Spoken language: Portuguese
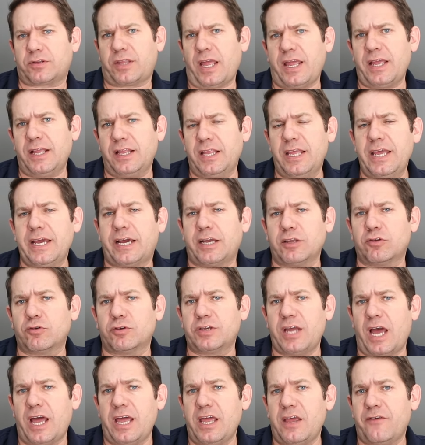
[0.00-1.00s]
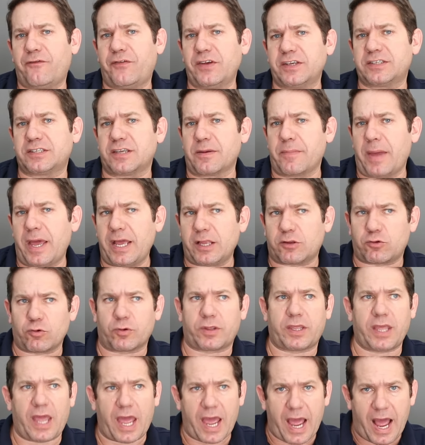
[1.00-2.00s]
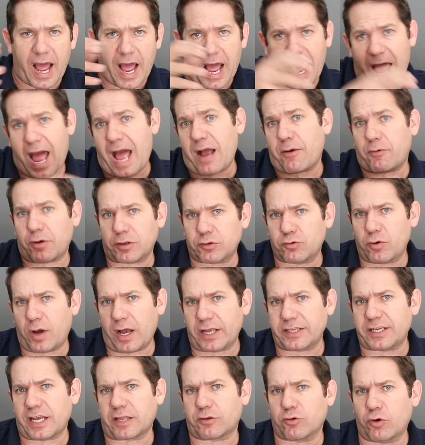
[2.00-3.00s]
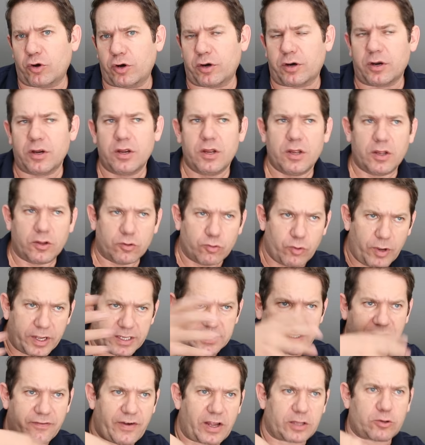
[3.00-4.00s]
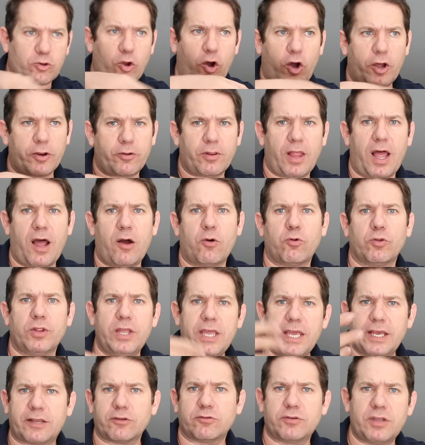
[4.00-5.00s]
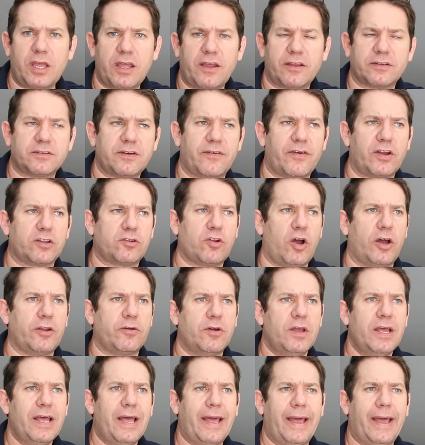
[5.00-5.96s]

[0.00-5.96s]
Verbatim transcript: tem líquido de arrefecimento, que é a água do radiador no reservatório lá, o líquido de reservatório,